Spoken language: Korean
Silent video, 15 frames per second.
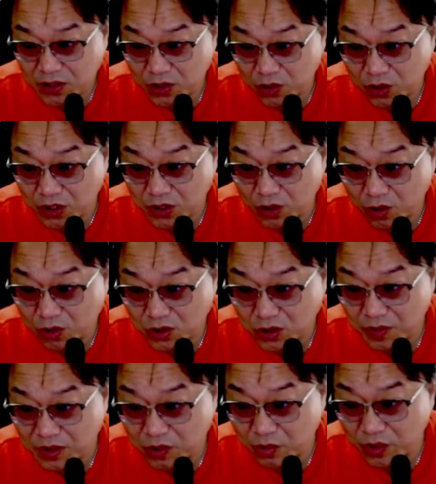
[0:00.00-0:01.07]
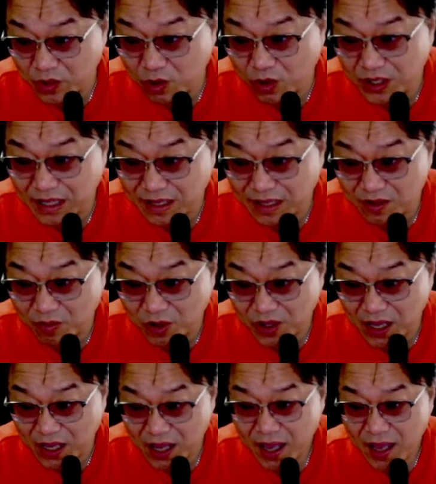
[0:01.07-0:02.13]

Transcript: 여기 정고점에서 윗꼬리 다는 건 뭐다?